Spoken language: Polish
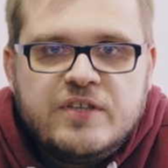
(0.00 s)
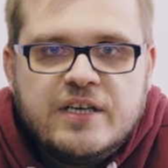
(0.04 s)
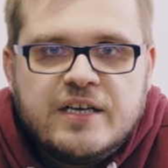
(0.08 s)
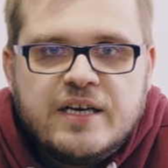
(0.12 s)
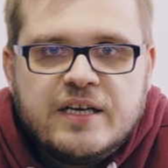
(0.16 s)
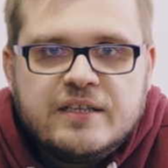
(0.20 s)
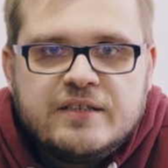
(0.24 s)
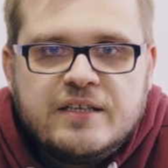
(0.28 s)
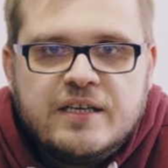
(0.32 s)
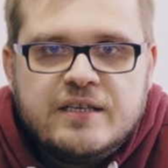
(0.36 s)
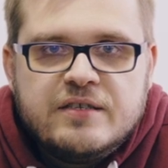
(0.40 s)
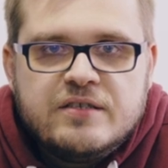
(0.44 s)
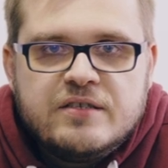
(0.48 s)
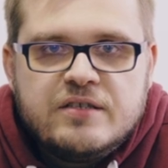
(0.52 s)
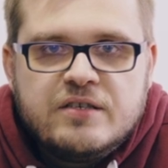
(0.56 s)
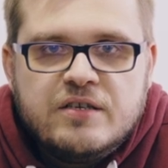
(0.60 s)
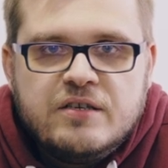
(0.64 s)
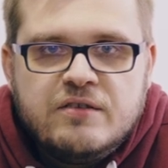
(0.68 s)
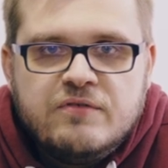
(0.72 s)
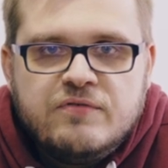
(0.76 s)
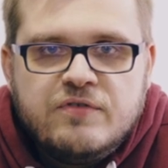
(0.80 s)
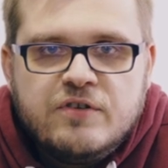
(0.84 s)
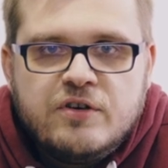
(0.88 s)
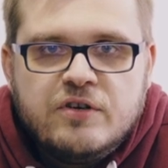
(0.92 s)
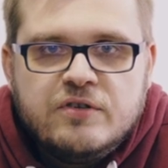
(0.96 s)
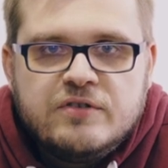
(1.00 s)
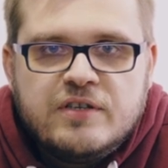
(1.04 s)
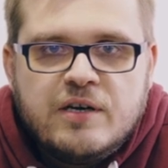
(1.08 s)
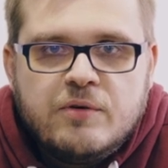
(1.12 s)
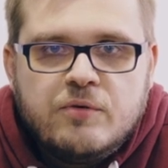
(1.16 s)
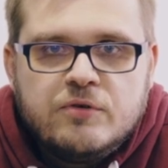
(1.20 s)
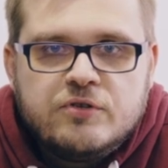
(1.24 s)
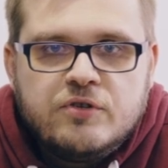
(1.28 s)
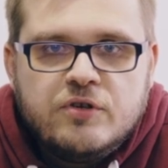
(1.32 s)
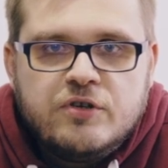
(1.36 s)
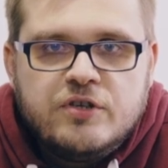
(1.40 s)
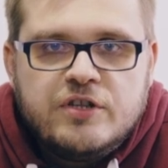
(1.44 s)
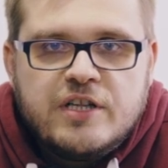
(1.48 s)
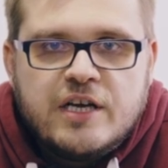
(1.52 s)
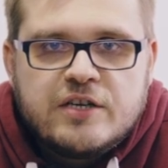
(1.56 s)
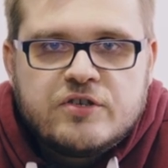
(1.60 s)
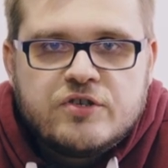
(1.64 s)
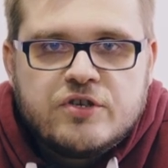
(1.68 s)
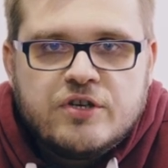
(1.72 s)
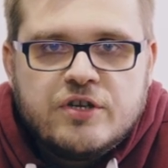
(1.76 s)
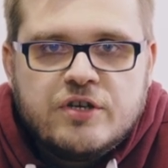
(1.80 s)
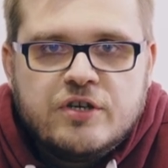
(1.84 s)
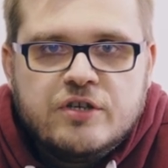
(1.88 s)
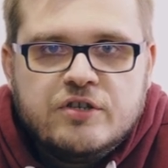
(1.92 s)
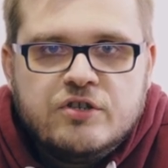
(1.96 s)
w tej kadencji wyglądało to
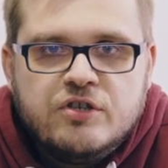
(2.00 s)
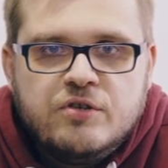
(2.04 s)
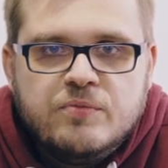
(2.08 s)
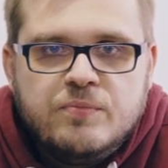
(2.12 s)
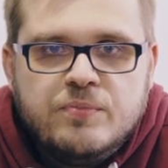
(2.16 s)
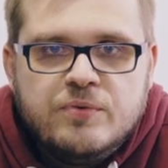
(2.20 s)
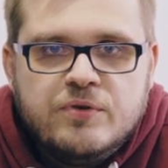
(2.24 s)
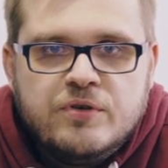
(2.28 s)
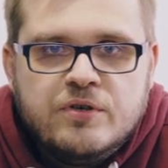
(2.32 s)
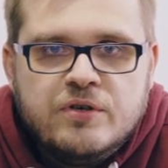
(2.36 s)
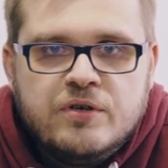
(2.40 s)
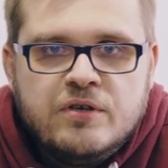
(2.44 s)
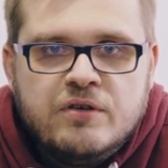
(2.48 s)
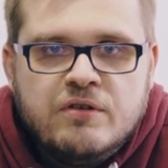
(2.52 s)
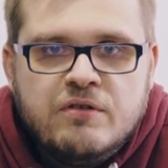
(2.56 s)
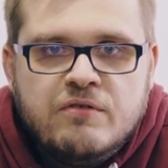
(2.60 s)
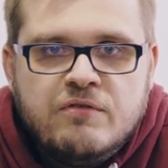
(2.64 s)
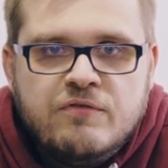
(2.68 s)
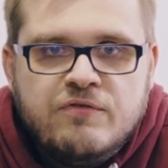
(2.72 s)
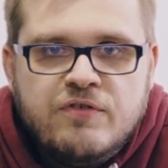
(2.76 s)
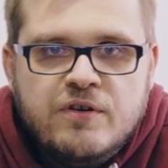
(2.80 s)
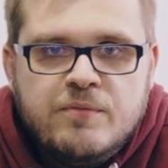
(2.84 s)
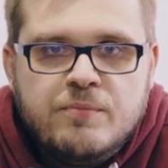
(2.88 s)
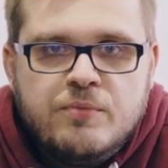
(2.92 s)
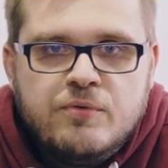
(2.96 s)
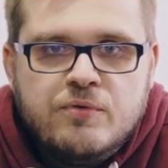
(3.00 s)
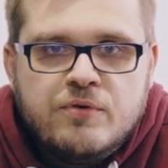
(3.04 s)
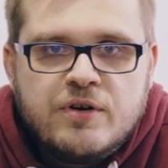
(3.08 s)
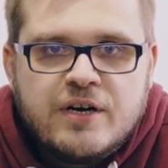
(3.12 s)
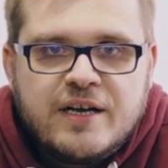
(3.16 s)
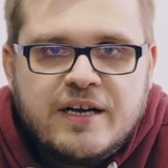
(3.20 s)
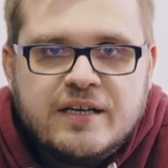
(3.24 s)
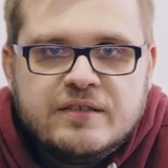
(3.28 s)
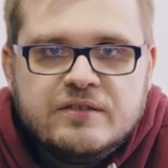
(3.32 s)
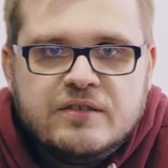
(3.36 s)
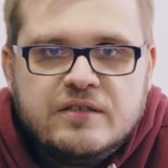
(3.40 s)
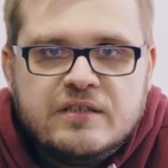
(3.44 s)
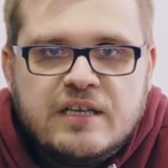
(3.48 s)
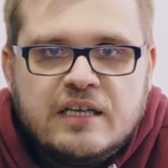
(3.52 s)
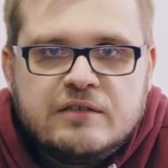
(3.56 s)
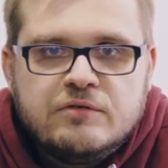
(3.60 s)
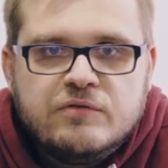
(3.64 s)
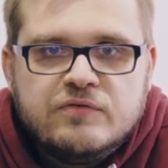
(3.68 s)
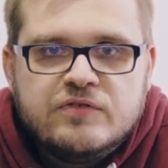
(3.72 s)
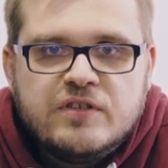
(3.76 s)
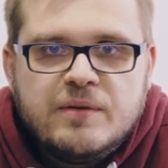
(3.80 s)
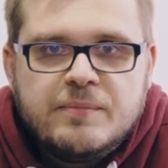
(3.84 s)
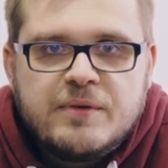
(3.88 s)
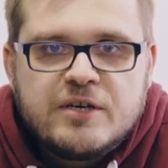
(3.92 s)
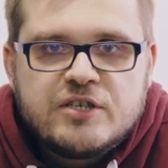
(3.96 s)
inaczej, gdyby wybór
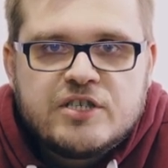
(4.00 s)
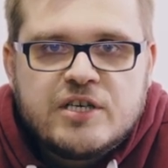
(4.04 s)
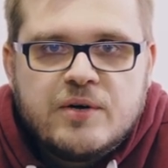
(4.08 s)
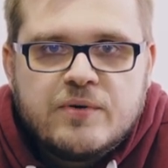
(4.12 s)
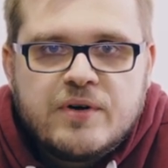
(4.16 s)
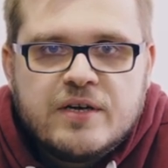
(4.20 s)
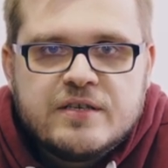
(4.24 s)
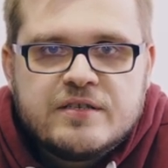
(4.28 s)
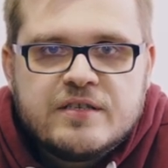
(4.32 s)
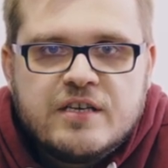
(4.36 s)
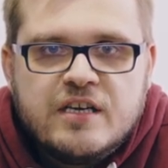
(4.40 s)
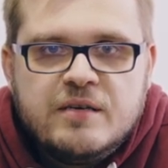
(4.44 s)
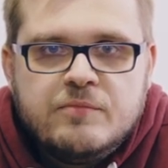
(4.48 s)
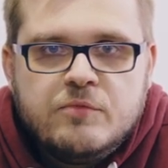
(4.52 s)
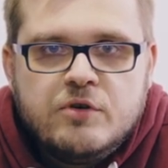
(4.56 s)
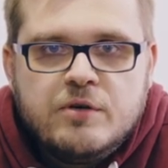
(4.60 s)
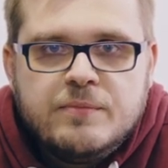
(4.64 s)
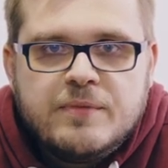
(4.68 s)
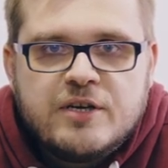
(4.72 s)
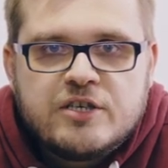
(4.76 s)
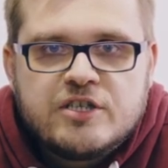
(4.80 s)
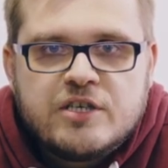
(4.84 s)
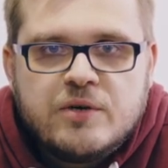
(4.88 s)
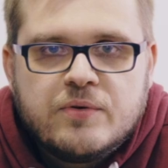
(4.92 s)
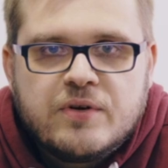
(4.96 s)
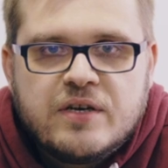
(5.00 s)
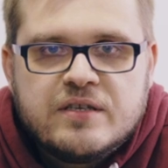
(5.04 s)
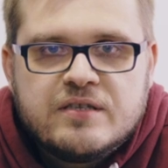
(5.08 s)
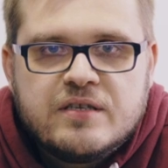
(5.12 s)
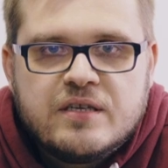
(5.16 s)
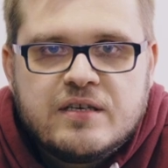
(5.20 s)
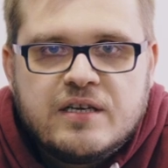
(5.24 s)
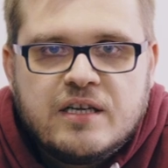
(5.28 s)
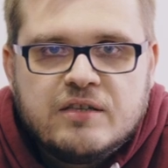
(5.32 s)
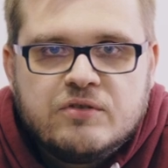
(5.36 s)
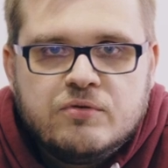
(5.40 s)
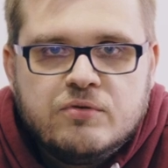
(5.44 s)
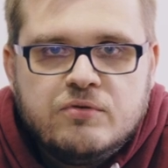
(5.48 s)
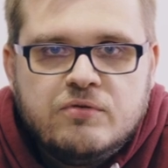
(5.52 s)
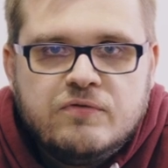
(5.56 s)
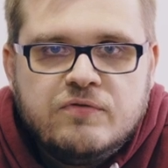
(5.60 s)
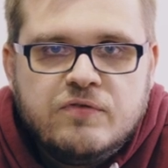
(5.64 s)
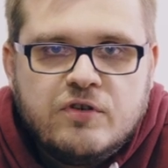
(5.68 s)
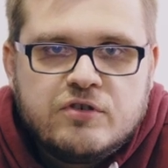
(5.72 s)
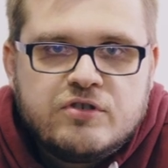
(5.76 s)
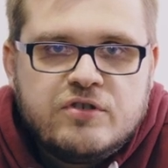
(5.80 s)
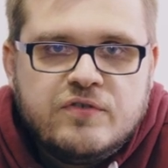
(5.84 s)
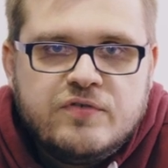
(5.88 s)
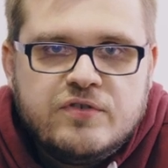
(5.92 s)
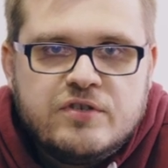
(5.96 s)
kandydatów na marszałka Sejmu i marszałka Senatu
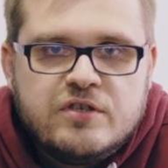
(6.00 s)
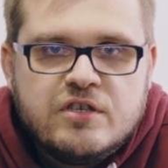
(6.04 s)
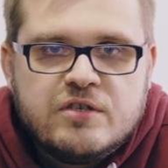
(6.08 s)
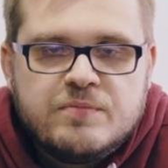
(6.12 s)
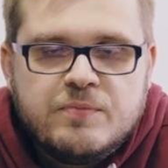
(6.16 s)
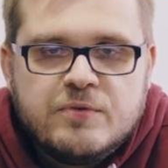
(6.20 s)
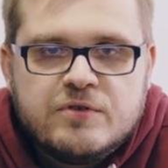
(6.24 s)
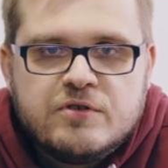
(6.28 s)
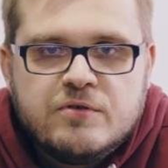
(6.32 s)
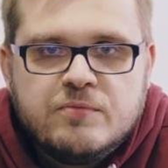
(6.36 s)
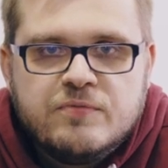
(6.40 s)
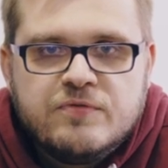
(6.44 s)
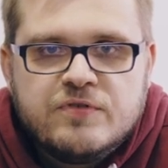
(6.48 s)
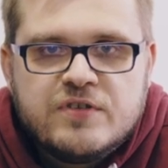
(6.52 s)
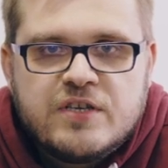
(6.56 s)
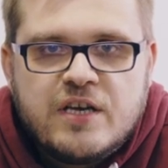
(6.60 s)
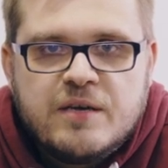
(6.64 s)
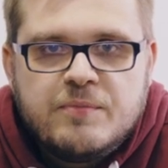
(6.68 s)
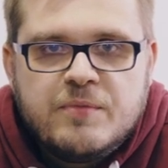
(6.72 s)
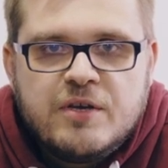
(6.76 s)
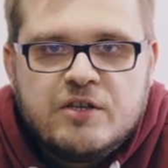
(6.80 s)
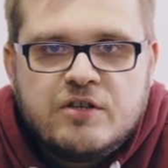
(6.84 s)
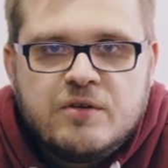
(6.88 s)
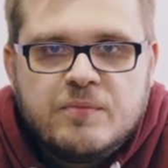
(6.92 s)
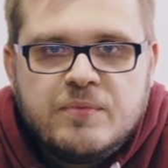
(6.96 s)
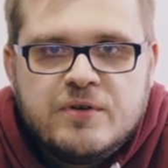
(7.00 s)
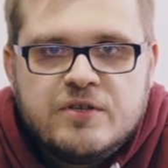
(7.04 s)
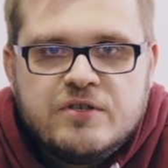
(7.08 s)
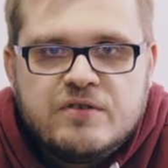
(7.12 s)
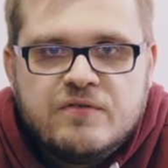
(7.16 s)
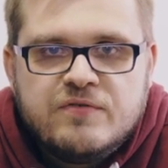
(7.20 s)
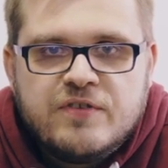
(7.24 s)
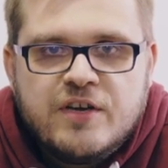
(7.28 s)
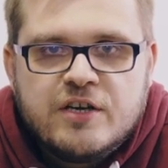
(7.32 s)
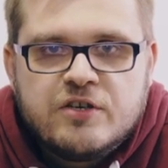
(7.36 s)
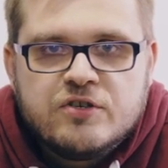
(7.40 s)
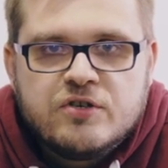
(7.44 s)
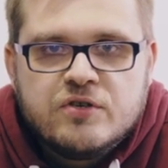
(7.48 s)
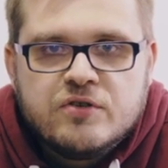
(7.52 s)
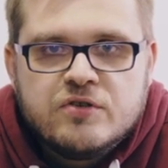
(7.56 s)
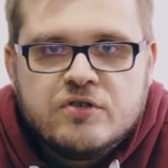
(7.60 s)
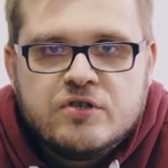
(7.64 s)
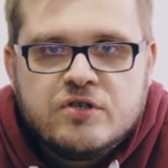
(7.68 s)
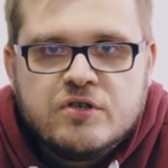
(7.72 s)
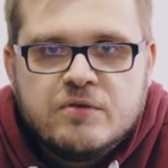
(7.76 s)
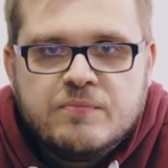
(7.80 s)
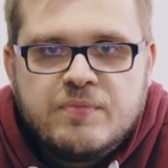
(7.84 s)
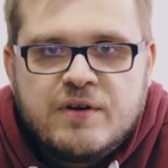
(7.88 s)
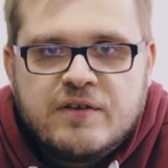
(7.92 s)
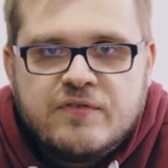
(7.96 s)
w oczywisty sposób w Sejmie to będzie
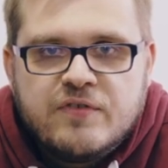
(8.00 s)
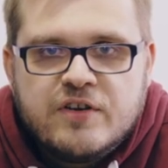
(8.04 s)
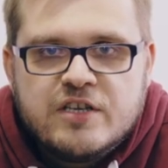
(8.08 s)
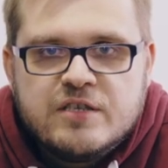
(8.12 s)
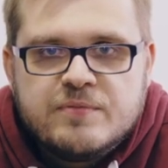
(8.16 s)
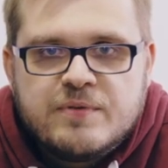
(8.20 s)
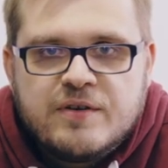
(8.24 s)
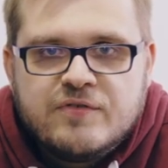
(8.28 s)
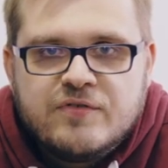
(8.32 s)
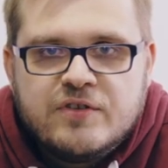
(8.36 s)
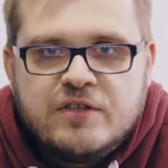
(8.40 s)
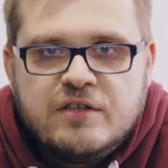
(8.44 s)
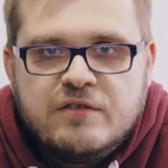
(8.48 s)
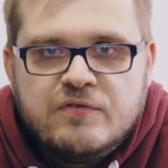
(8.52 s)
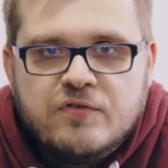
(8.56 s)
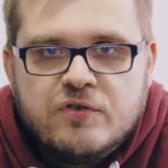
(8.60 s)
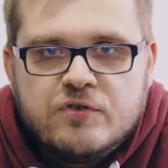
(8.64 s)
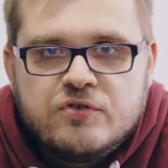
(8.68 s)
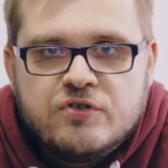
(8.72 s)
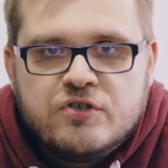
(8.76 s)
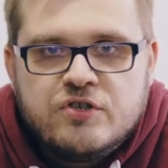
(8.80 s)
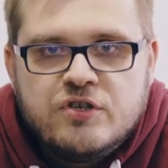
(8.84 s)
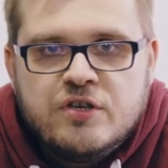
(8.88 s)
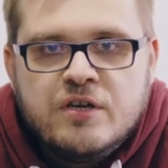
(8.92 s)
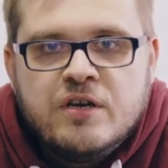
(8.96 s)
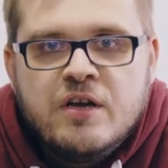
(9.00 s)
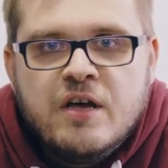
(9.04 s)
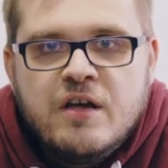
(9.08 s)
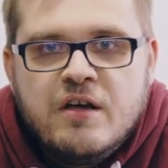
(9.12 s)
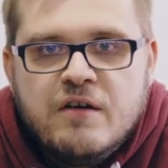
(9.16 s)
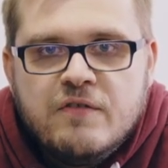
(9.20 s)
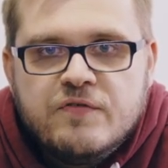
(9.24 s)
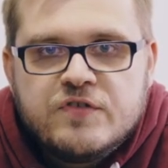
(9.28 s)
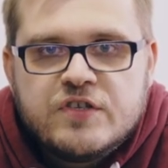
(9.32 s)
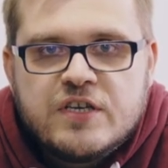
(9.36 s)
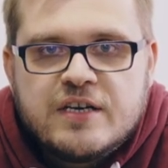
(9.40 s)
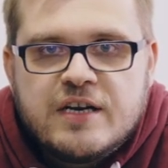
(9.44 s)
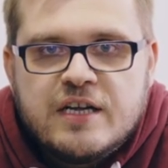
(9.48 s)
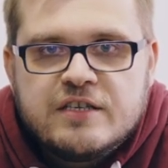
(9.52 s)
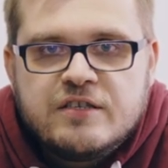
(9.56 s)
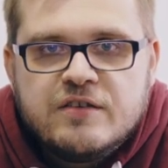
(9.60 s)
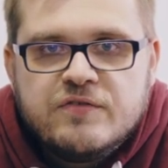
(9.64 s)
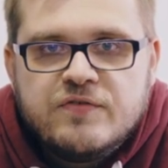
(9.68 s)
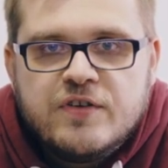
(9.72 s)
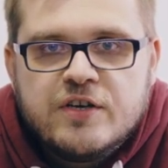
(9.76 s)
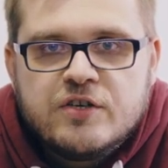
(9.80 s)
większość Prawa i Sprawiedliwości, w Senacie